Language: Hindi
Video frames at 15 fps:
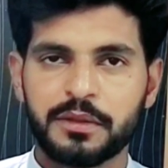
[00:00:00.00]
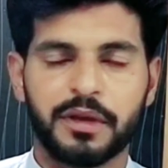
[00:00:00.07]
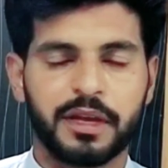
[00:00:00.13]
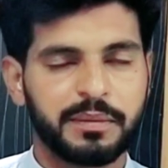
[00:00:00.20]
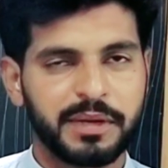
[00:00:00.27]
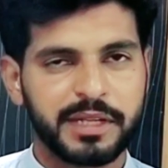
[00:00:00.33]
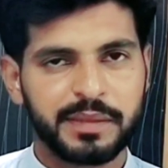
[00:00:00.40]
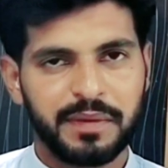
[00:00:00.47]
तो एक
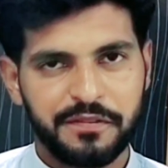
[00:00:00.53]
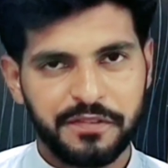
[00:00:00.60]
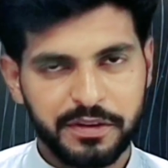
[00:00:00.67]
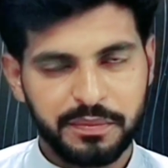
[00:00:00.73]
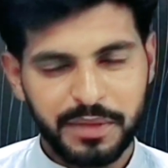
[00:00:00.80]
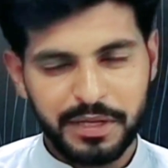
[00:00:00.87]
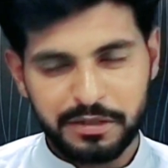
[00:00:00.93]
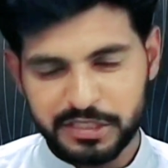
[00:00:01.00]
मरतबा फिर
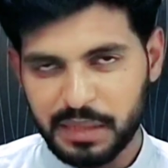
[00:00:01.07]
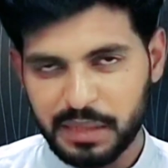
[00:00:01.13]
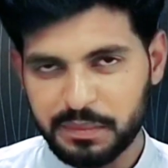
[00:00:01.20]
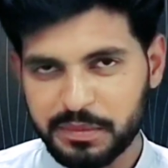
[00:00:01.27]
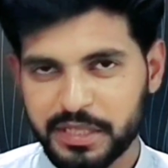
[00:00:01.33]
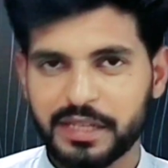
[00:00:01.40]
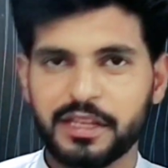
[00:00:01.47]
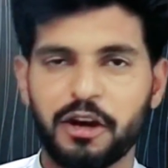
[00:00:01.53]
मैं खुश
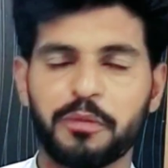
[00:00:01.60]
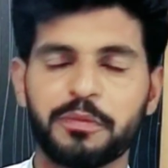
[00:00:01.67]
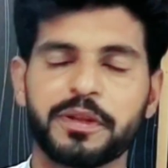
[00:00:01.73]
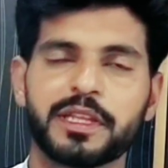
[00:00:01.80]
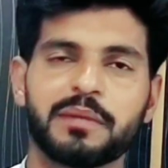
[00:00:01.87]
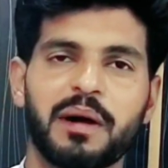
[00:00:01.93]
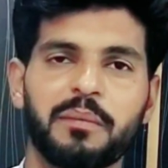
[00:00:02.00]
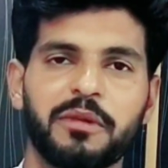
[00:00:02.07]
आमदीद कहता हूँ अपने
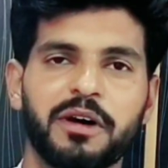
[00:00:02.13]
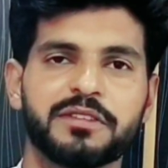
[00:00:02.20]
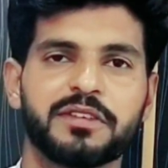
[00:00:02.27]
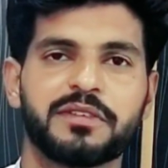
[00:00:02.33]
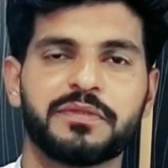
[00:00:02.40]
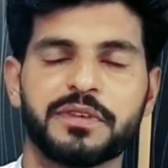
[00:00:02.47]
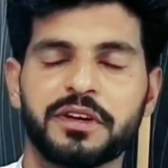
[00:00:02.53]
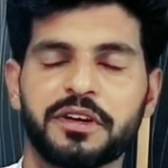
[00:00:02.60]
तमाम मुआस
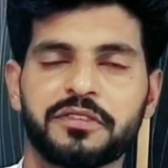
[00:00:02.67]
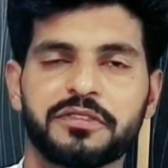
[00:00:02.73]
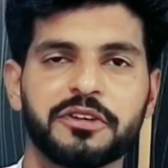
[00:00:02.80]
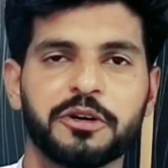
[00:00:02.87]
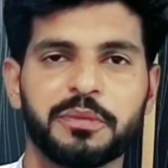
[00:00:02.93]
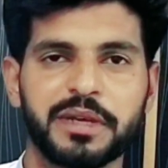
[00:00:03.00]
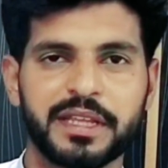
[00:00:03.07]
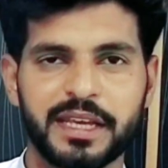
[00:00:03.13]
व्यूअर्स को
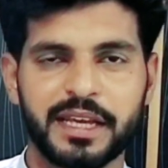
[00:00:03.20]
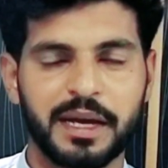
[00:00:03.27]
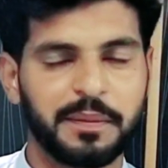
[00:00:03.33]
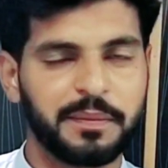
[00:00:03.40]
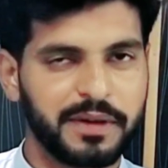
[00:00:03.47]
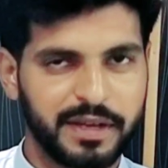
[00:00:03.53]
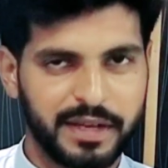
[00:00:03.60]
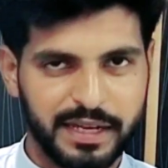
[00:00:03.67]
उम्मीद है आप
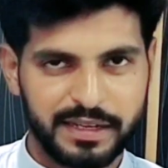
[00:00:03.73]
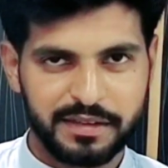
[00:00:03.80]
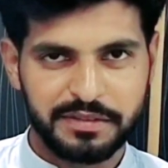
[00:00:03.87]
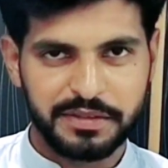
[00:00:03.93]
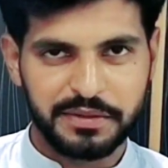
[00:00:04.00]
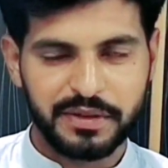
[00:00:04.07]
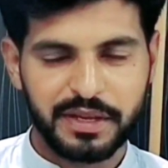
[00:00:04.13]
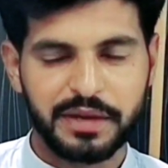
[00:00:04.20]
खैरियत
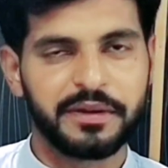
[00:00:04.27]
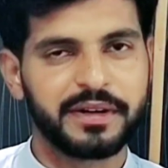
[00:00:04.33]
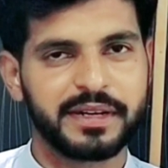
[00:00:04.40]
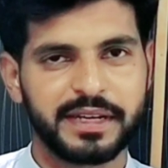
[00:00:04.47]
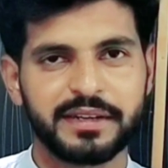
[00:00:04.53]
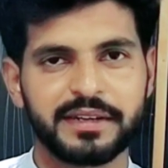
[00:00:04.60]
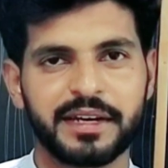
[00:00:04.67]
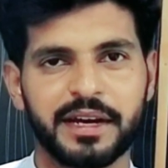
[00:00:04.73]
से होंगे और
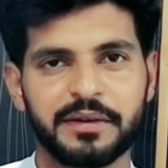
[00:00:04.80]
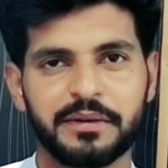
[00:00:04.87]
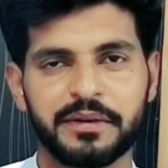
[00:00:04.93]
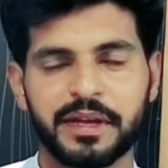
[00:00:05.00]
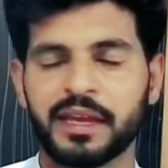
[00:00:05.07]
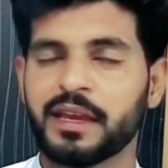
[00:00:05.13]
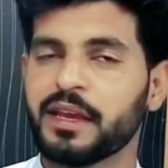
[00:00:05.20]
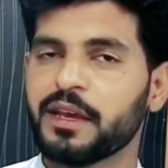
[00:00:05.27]
ठीक ठाक होंगे